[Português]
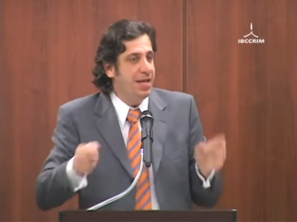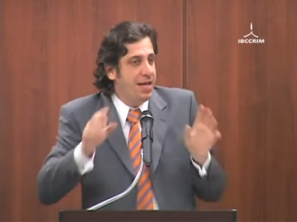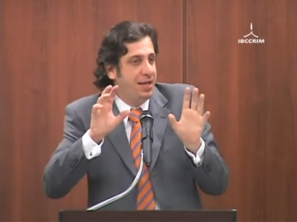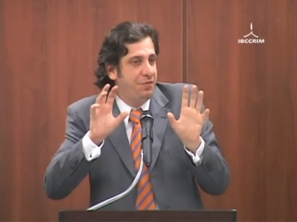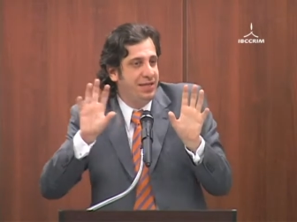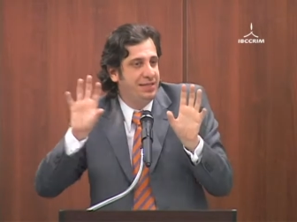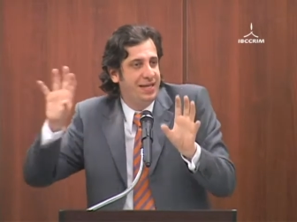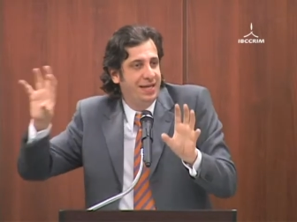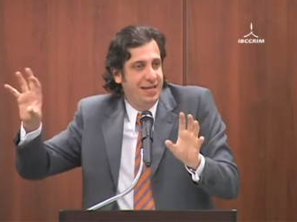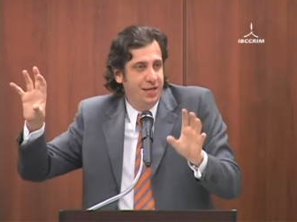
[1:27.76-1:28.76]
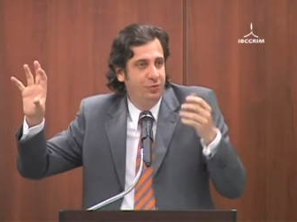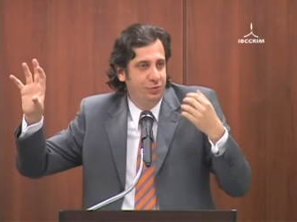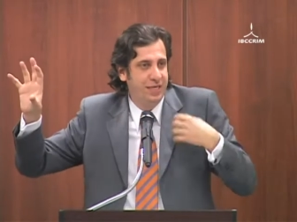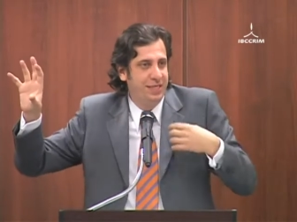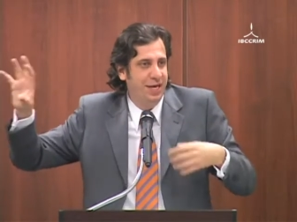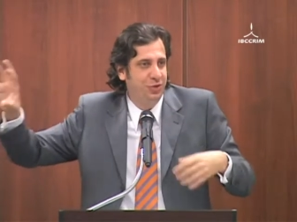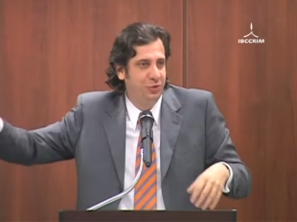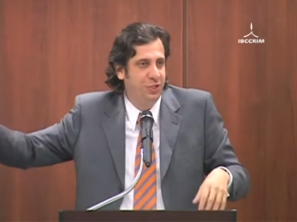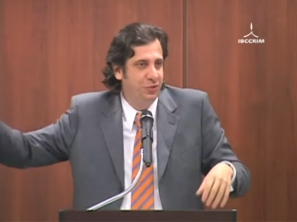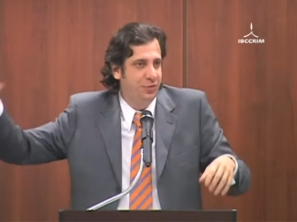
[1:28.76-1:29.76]
e que vai ser aquilo no critério
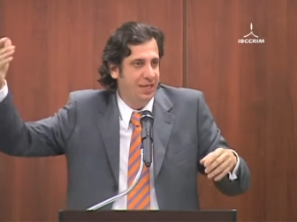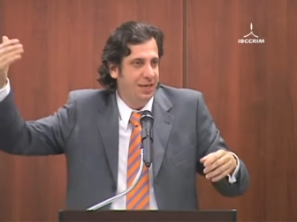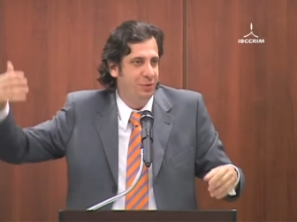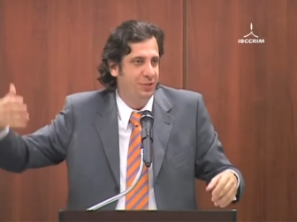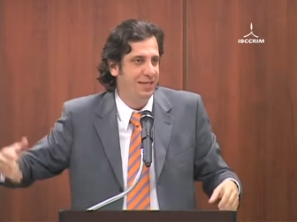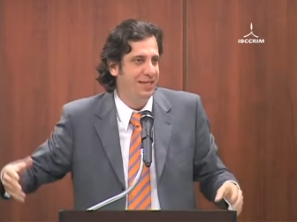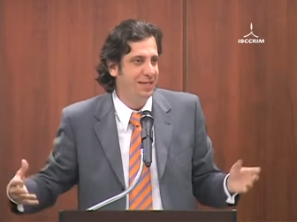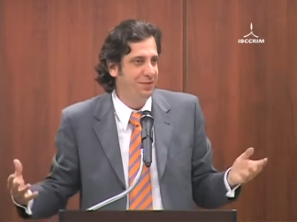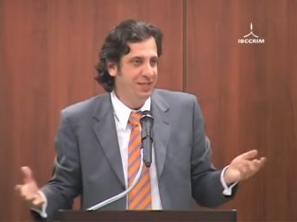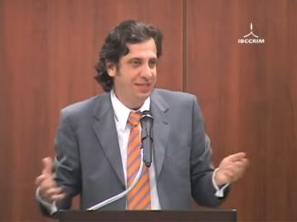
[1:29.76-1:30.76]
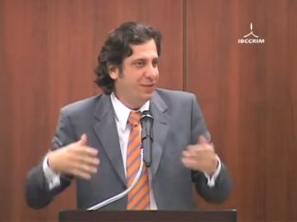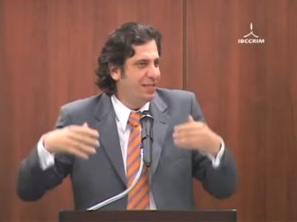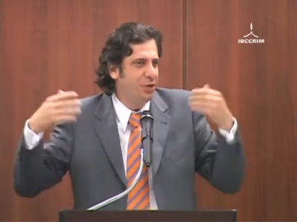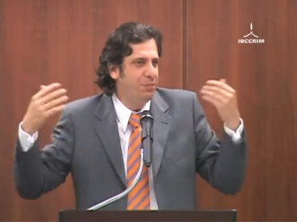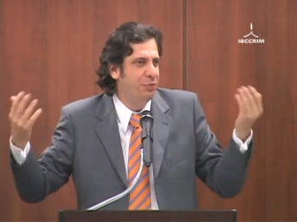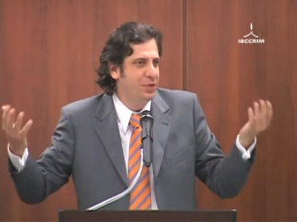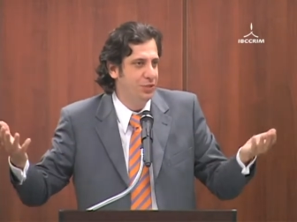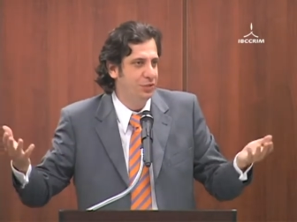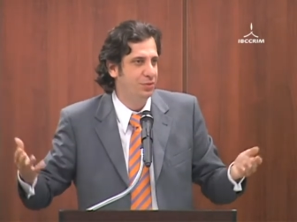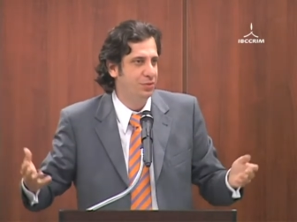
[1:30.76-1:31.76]
jurídico que está na portaria da Anvisa. É um critério
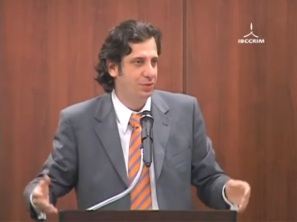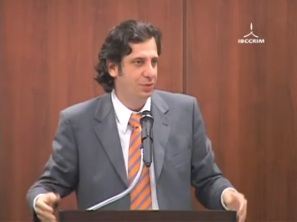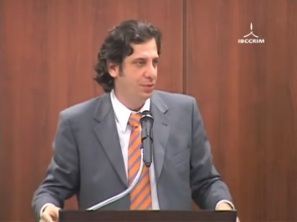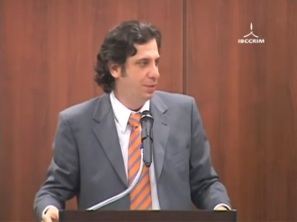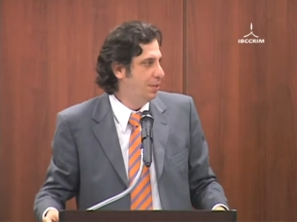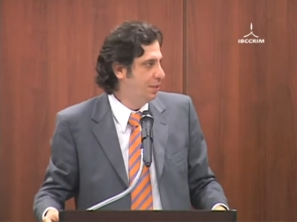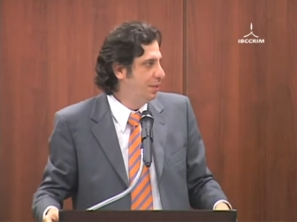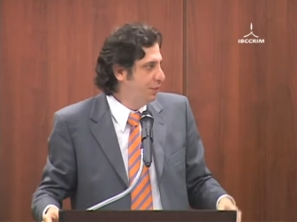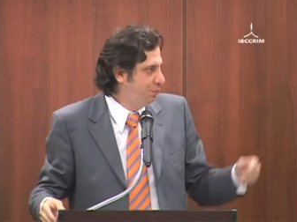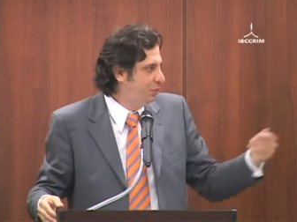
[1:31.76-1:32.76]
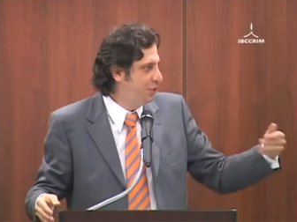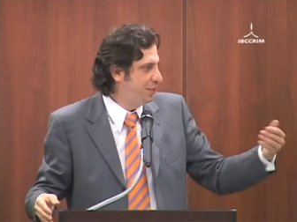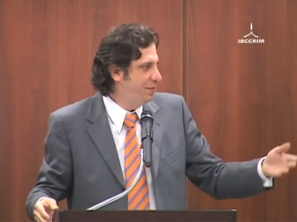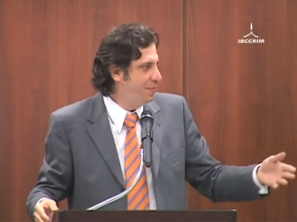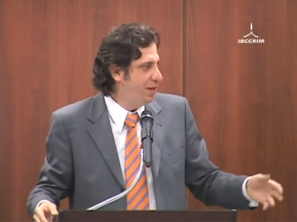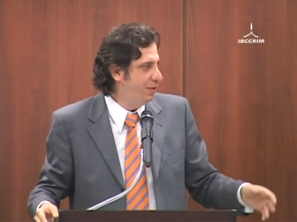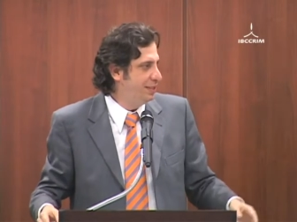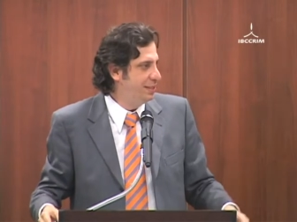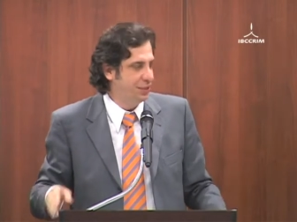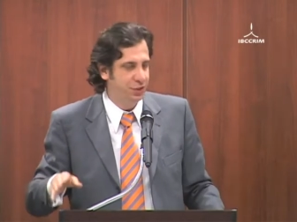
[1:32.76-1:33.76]
político, de política criminal
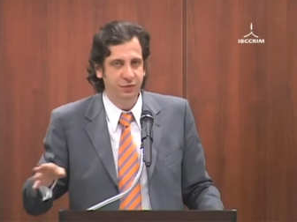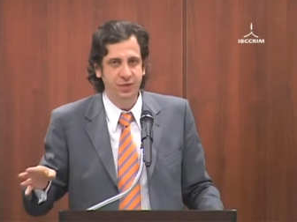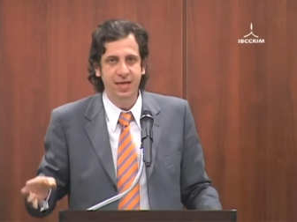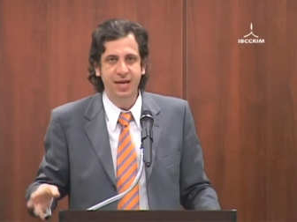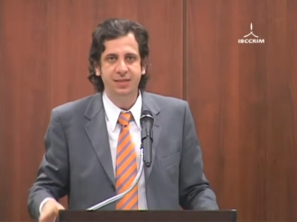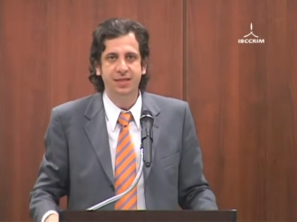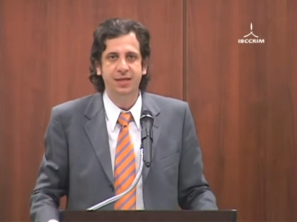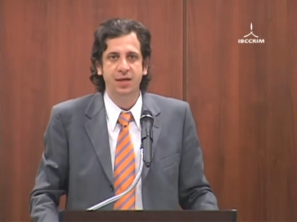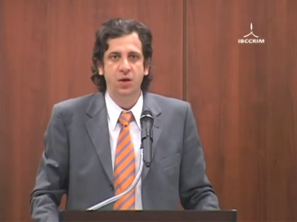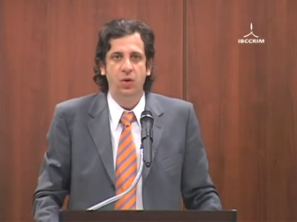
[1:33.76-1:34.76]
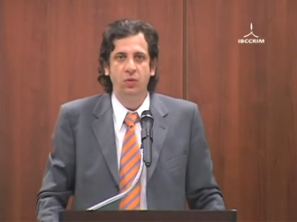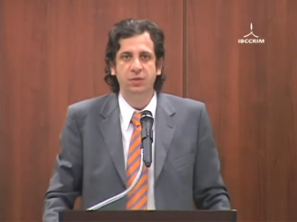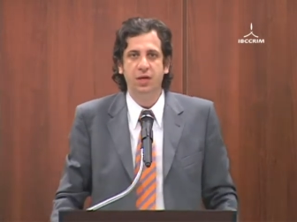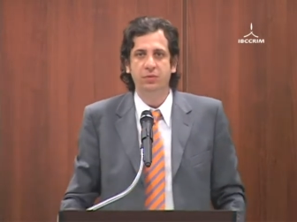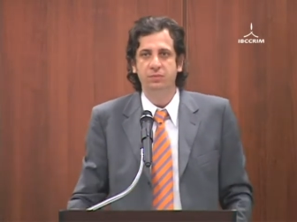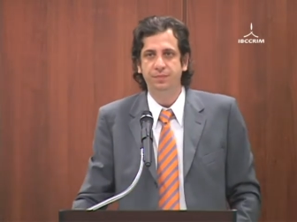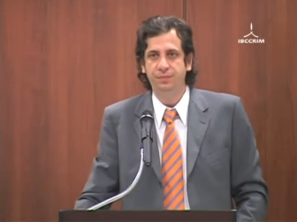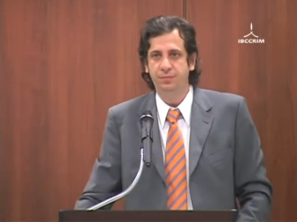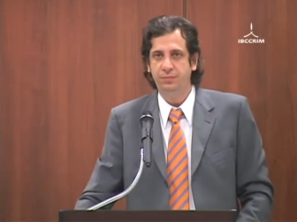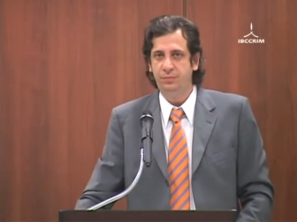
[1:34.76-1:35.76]
legislativo que entra ou não
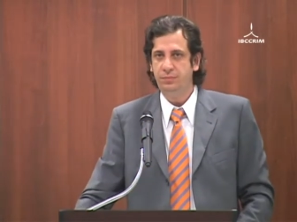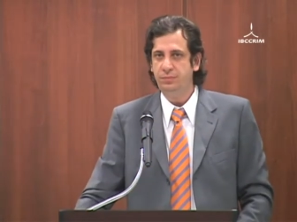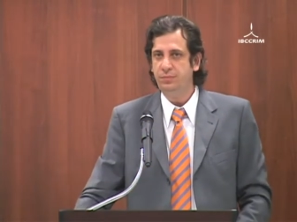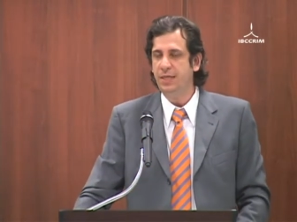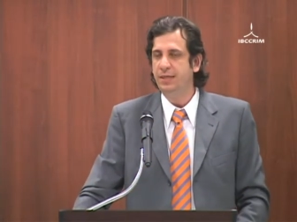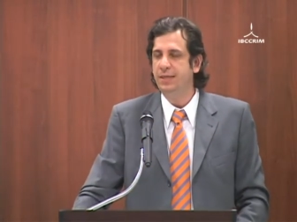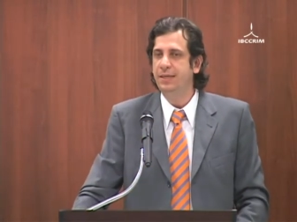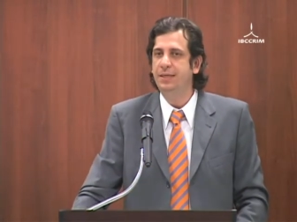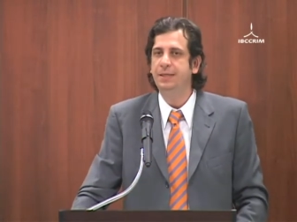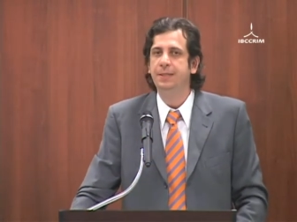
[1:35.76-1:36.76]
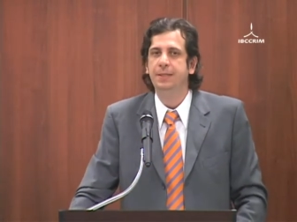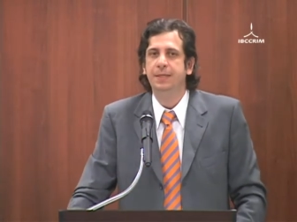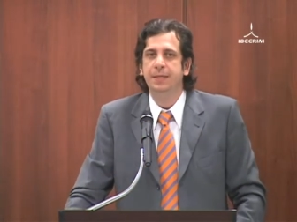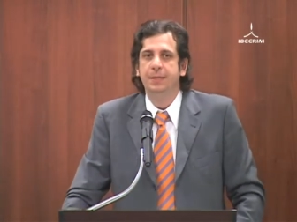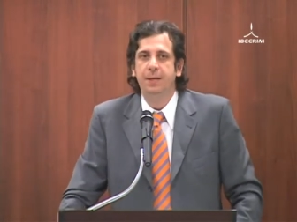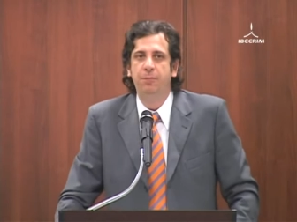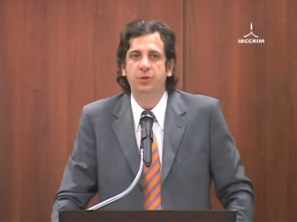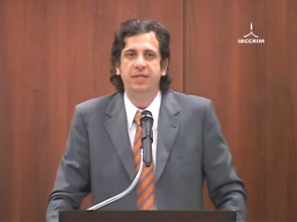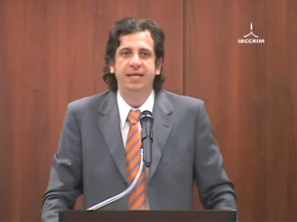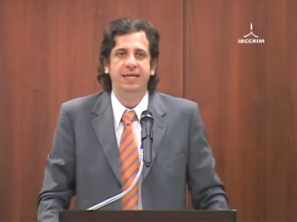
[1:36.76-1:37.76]
é, na
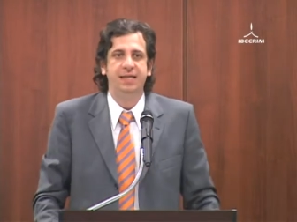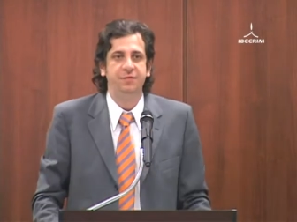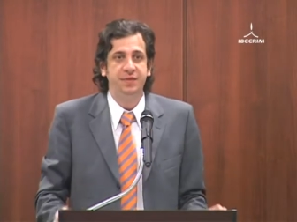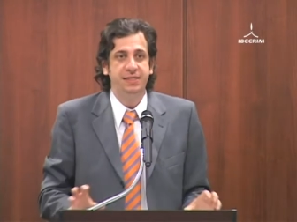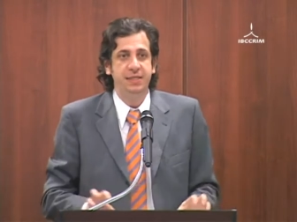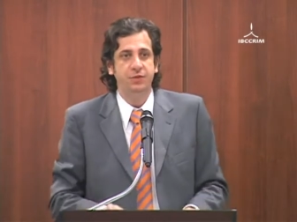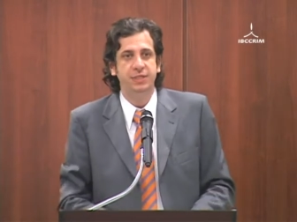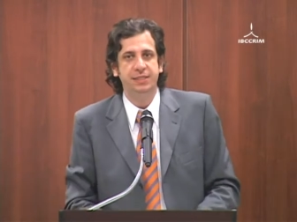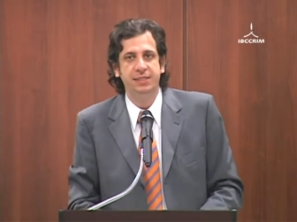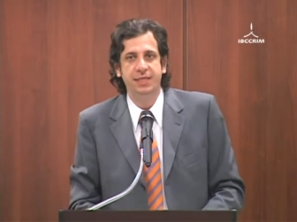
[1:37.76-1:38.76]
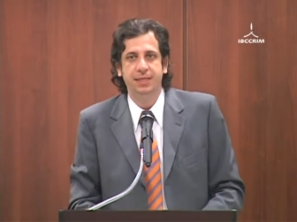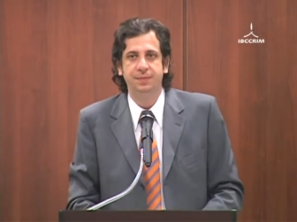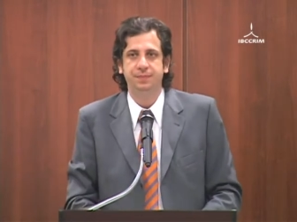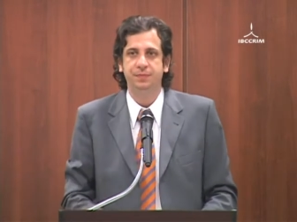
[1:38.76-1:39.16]
portaria da Anvisa. E eu dizia,